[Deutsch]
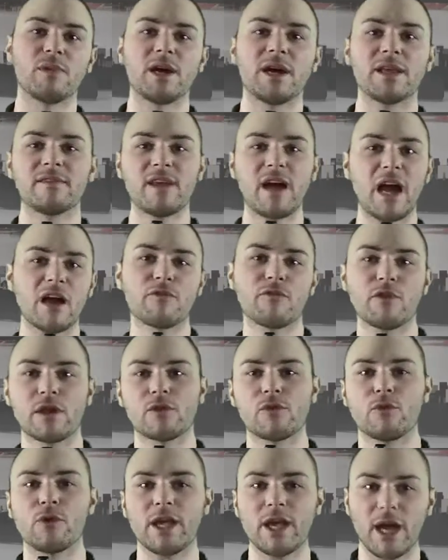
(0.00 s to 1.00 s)
bei Dark
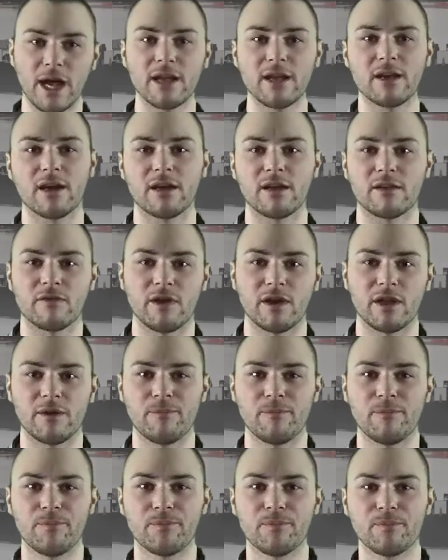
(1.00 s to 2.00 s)
Victory eingereicht werden.